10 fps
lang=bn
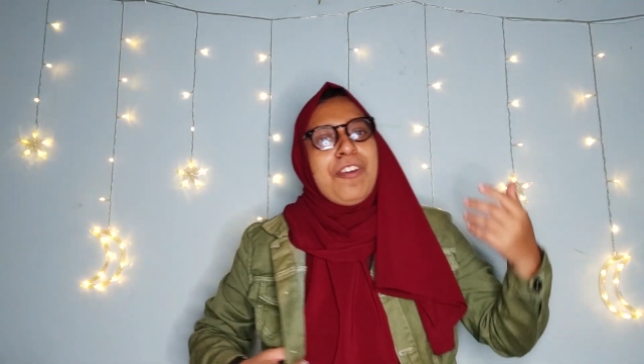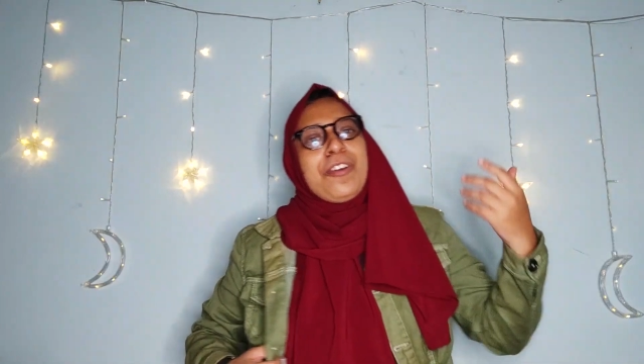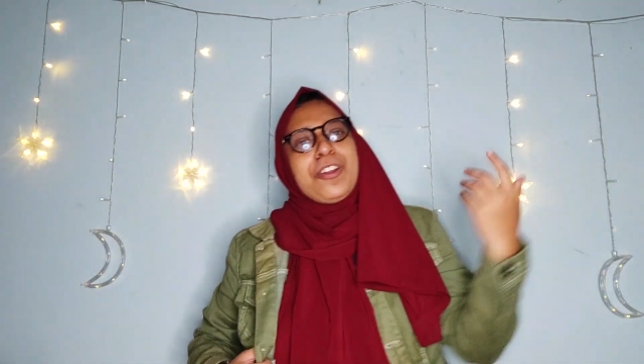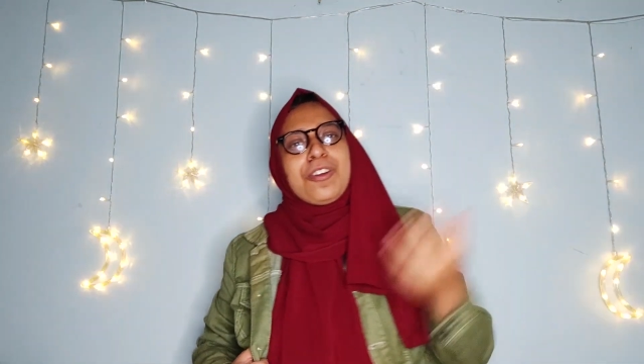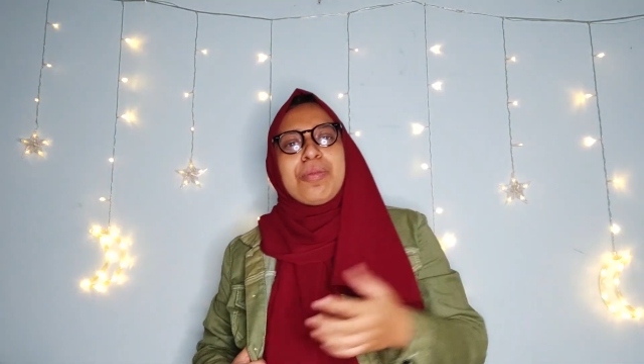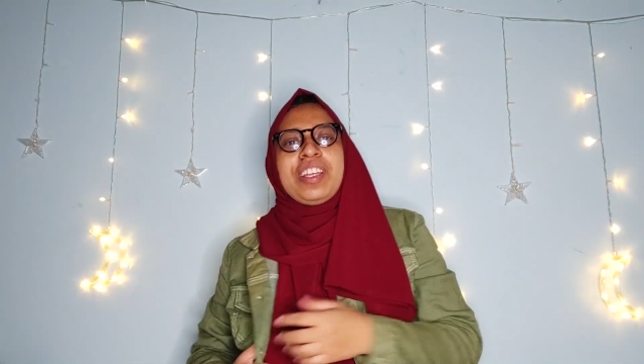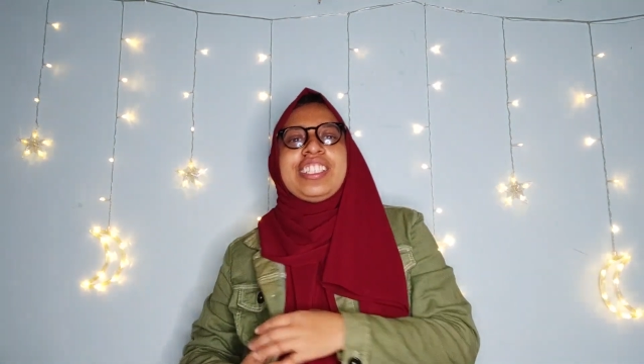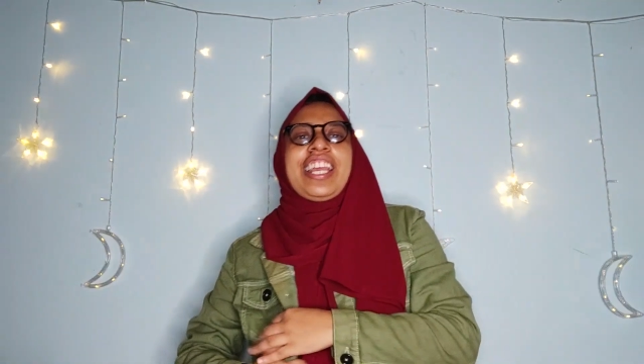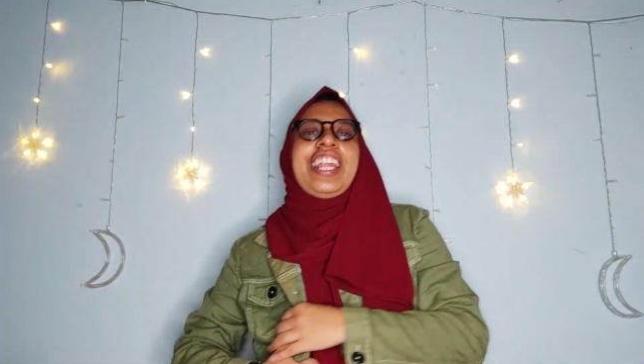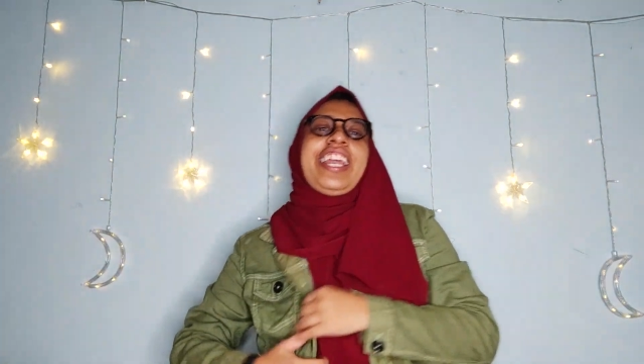ওই রকমই
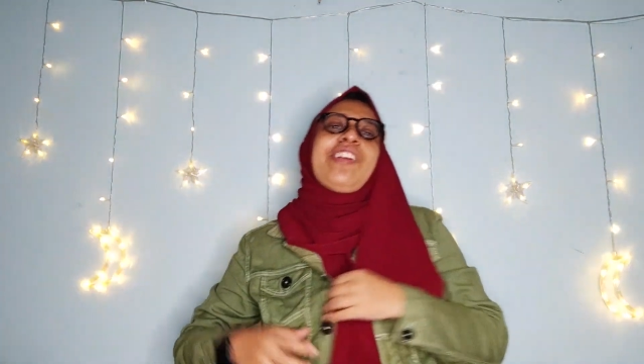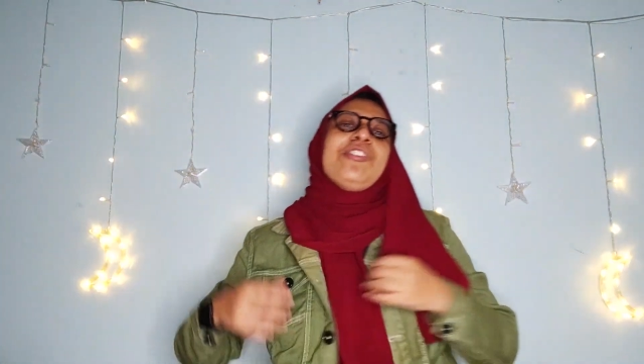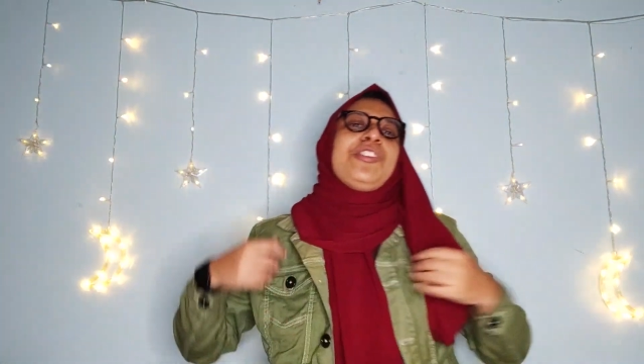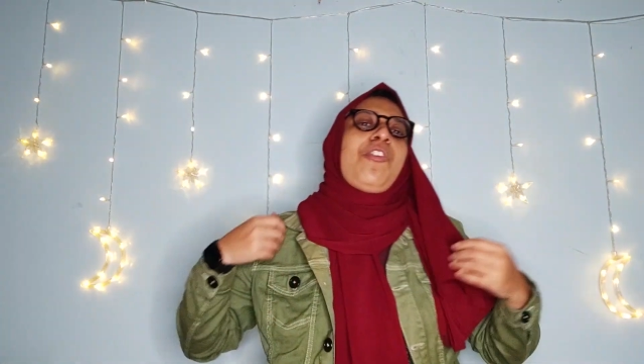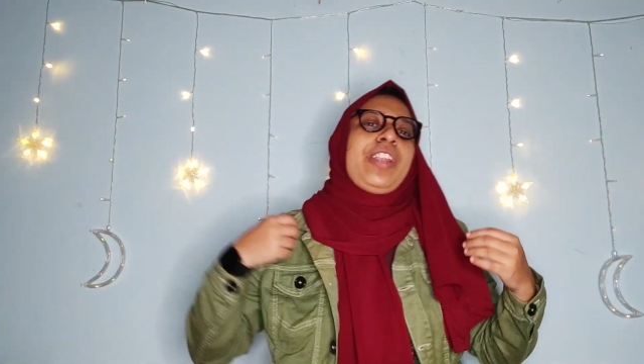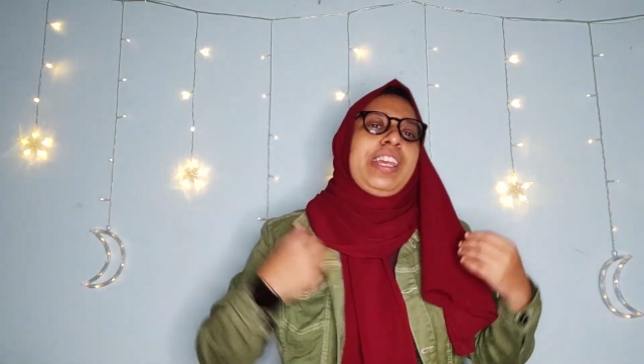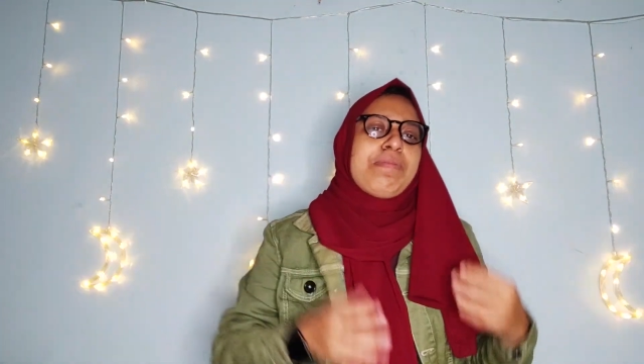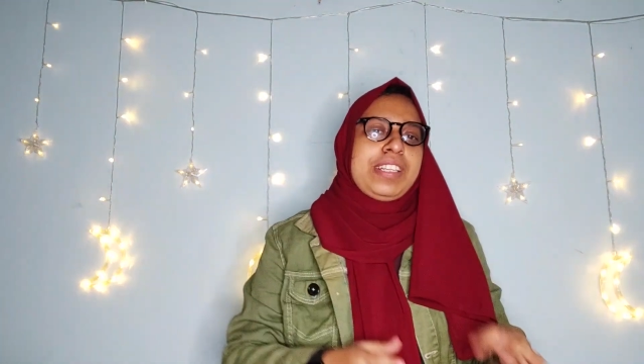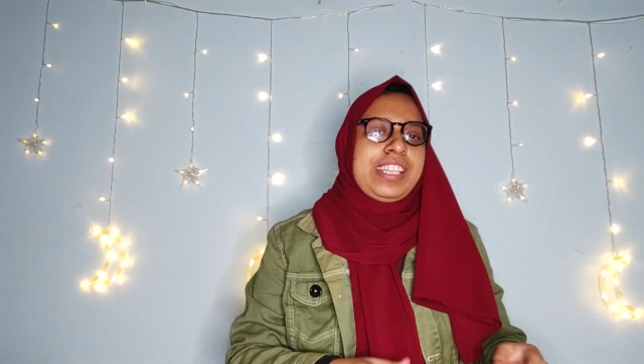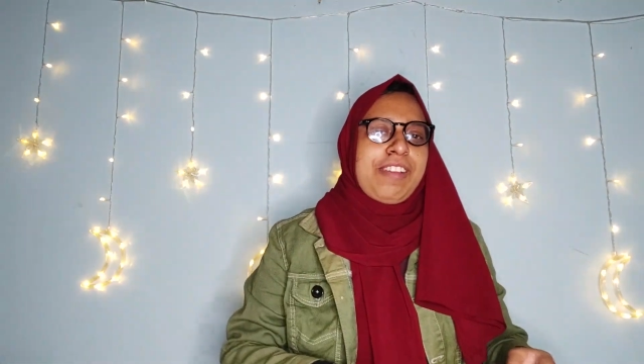জ্যাকেট এখন অনেক
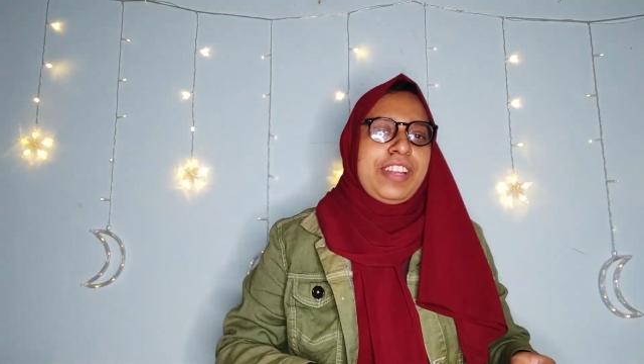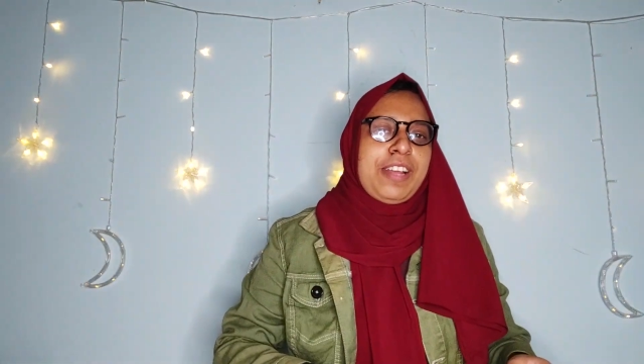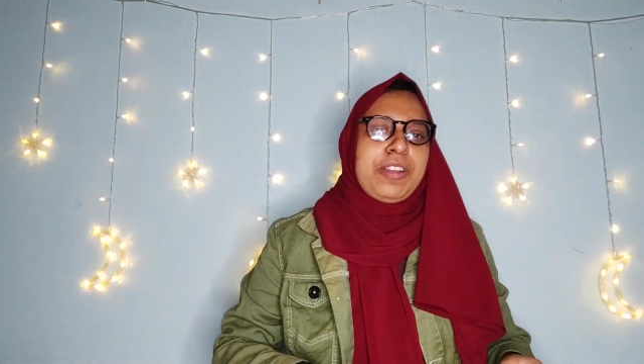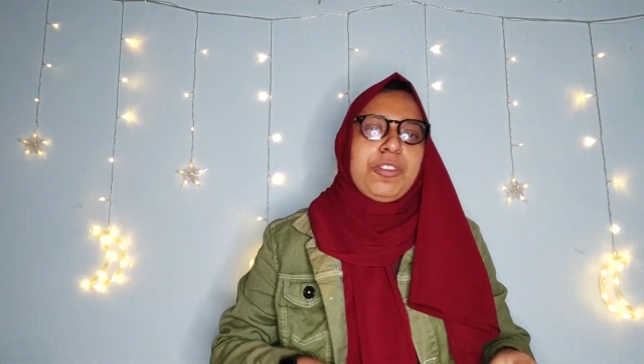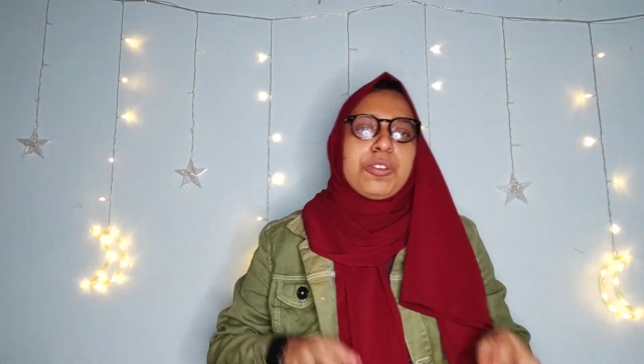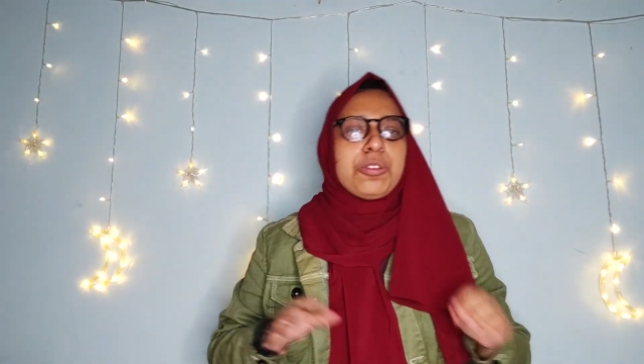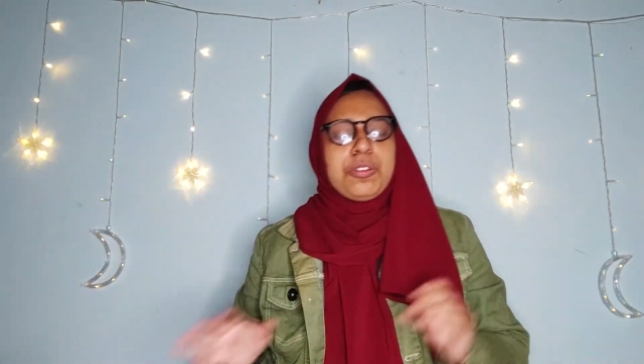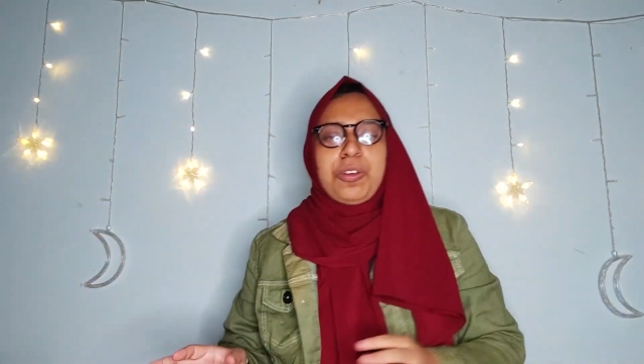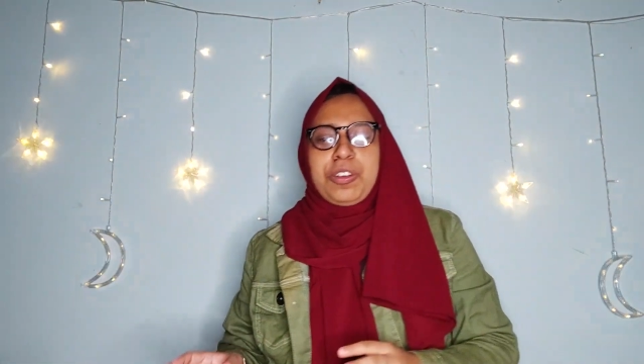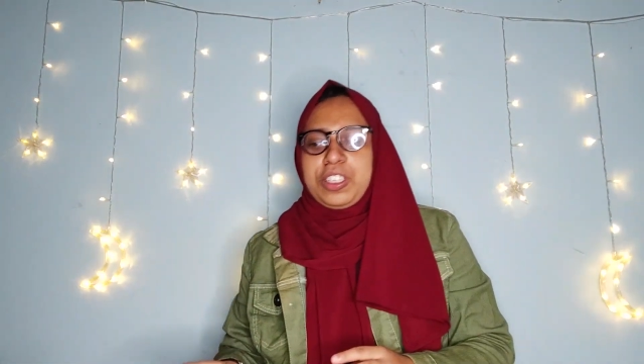বেশি অ্যাভেলেবেল নতুন
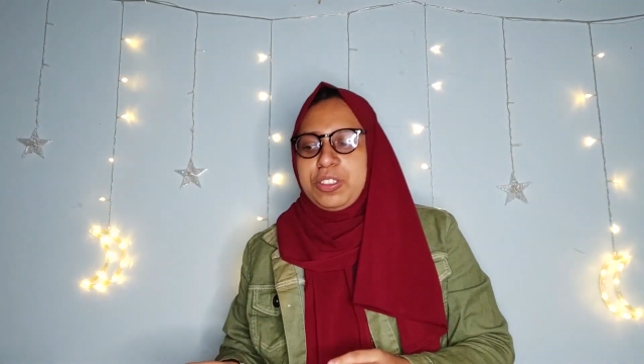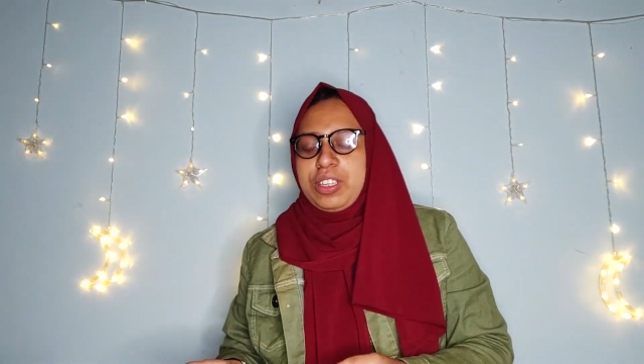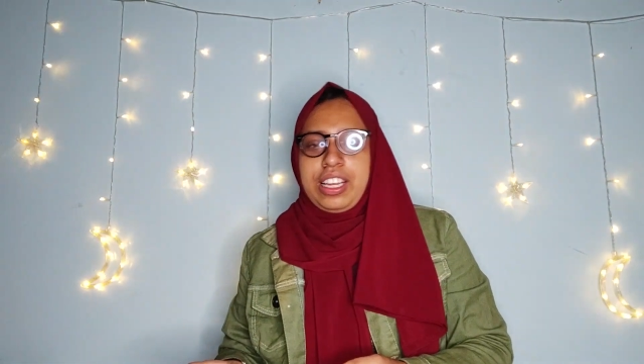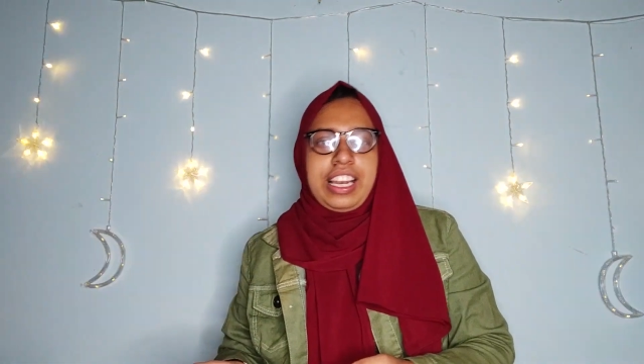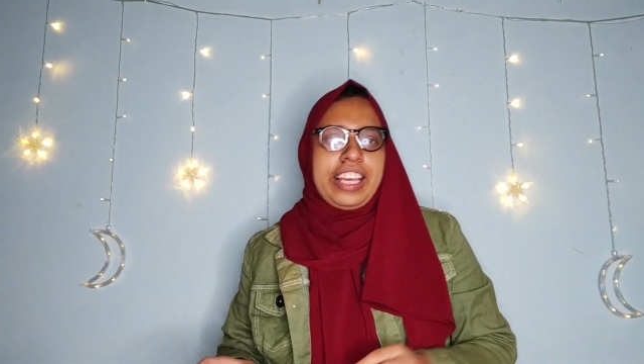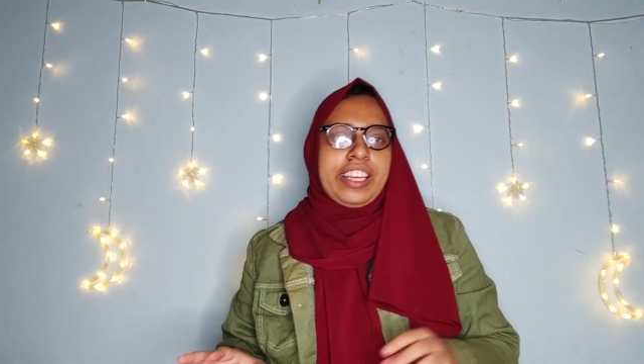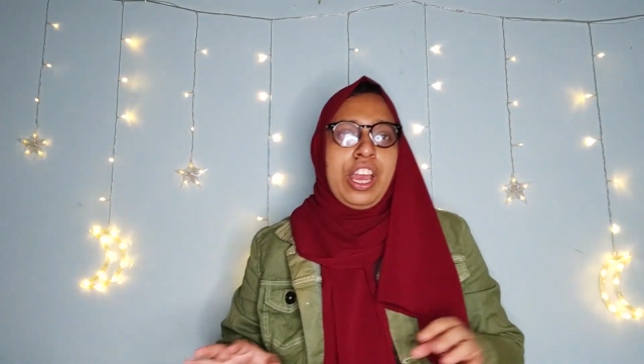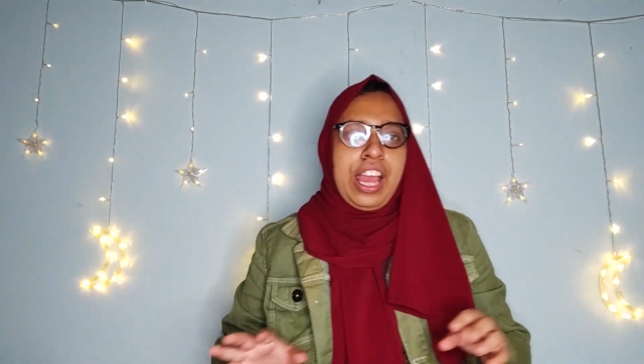কোনো কিছু নাই লাইক